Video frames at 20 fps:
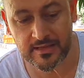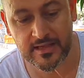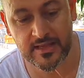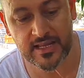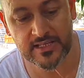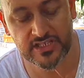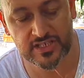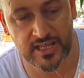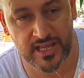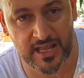
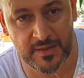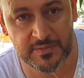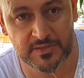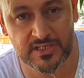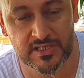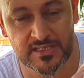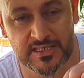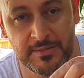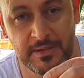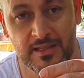e, içine
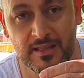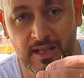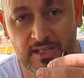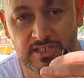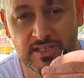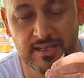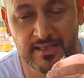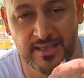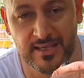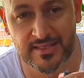yapıştığı zaman
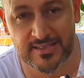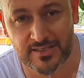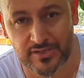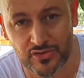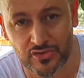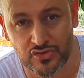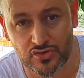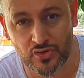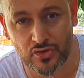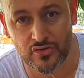açarken
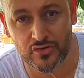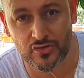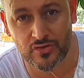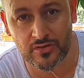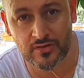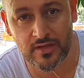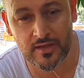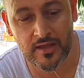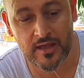sıkıntı oluyor.